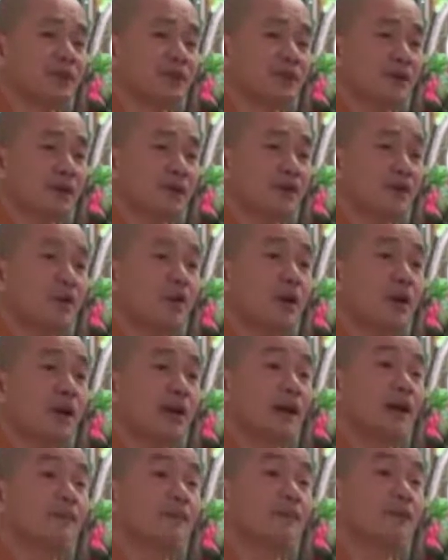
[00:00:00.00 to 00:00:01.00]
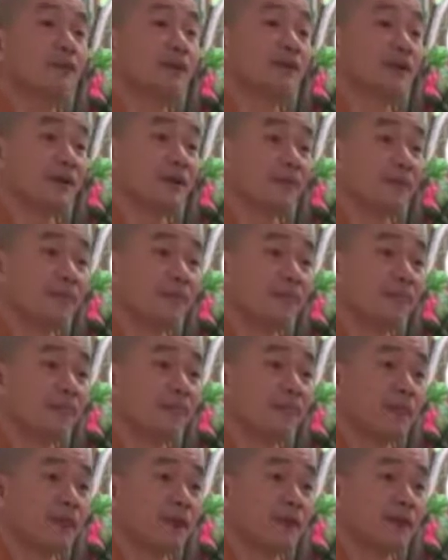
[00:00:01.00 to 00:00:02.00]
Nếu theo ngũ hành âm dương á,
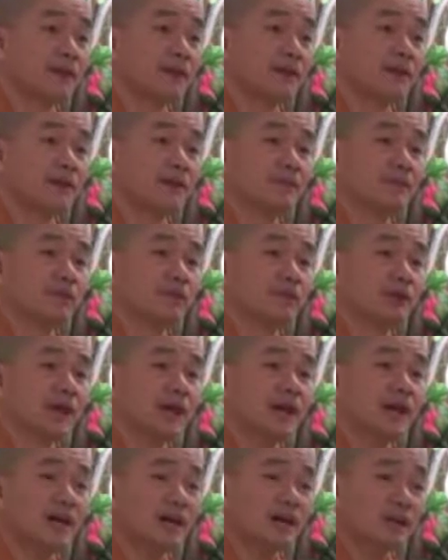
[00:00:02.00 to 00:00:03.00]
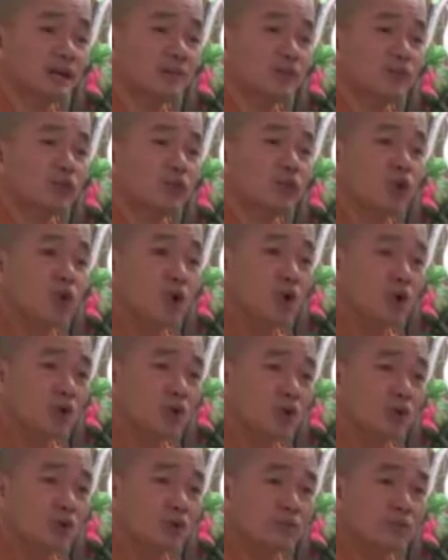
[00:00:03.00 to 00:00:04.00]
thì mùa nắng, mùa
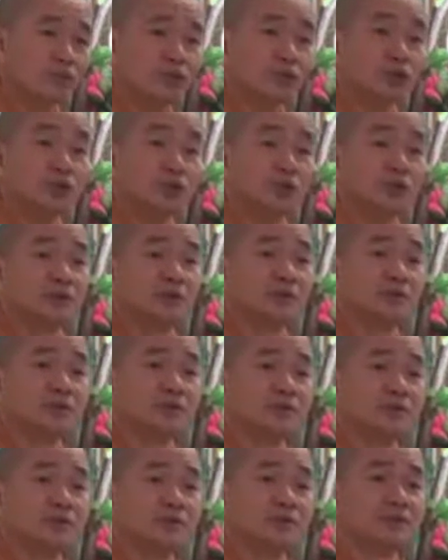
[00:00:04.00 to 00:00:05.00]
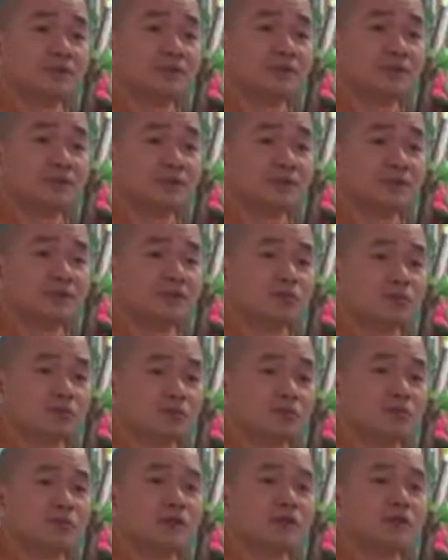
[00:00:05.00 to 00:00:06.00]
khô là mùa dương,
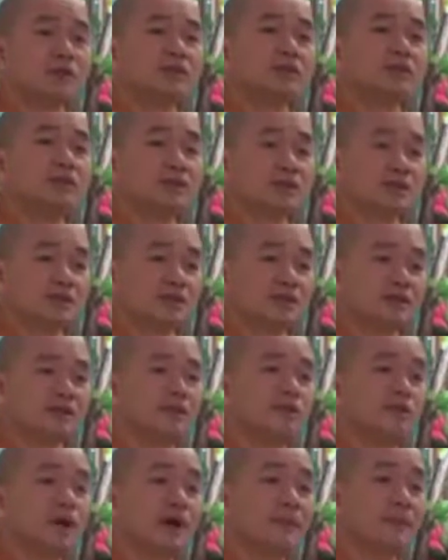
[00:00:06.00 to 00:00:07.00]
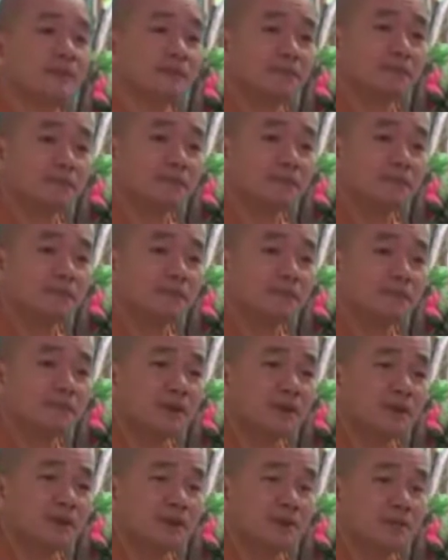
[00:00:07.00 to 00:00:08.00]
mùa mưa ướt á, là mùa âm.
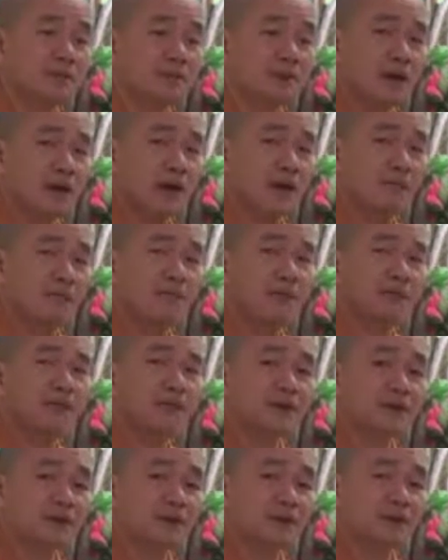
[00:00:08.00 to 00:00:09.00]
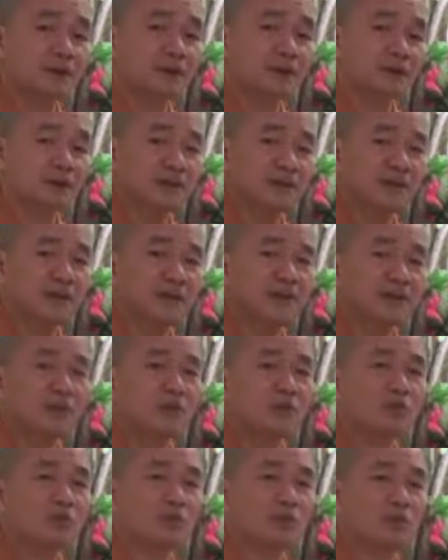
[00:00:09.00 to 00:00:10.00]
Mà ẩm ướt á, thì các
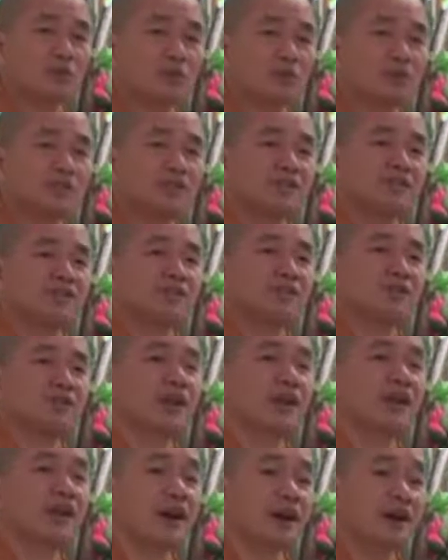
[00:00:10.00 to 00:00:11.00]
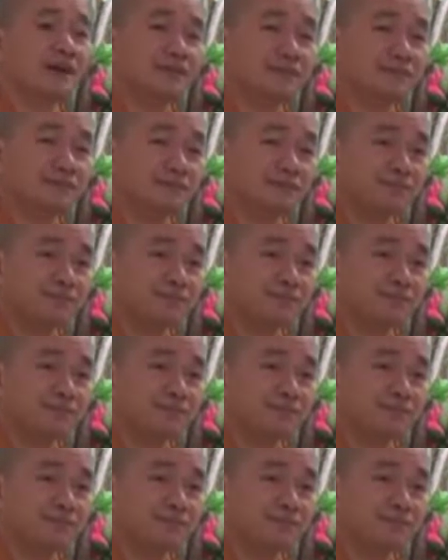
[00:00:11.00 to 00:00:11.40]
côn trùng nó sinh sôi nảy nở.